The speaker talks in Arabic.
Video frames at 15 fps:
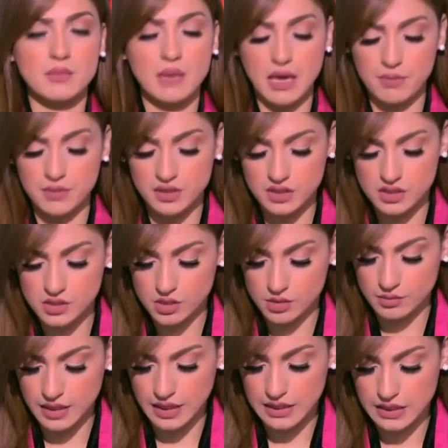محمد عصام
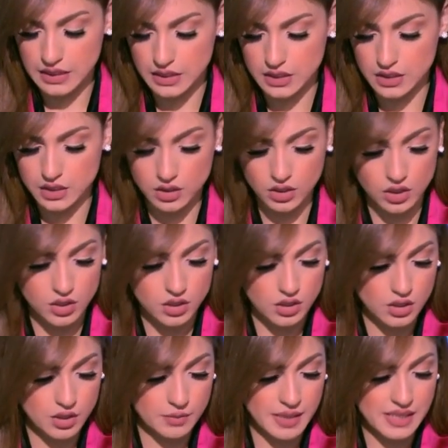على
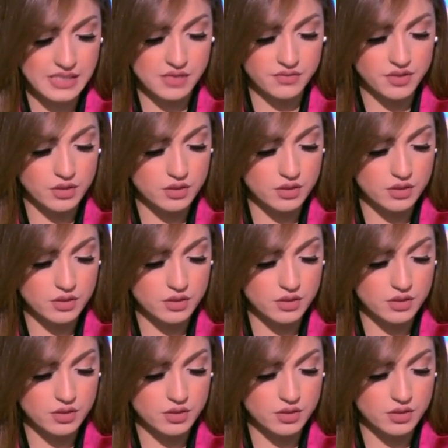اللقاء مع السفير